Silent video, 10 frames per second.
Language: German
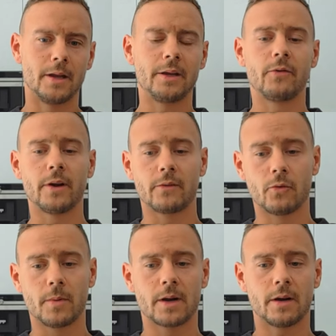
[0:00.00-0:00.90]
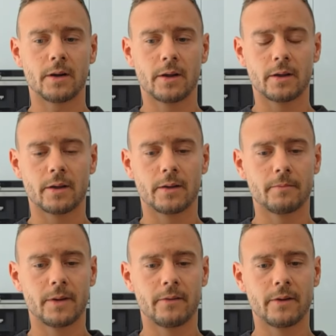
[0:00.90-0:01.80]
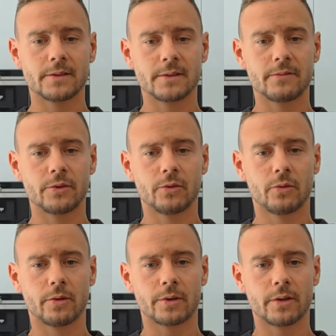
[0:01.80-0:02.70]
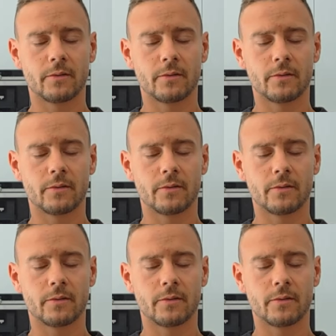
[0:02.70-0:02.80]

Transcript: Na, ich war jetzt auch mal krank ähm, gewesen zwischendurch.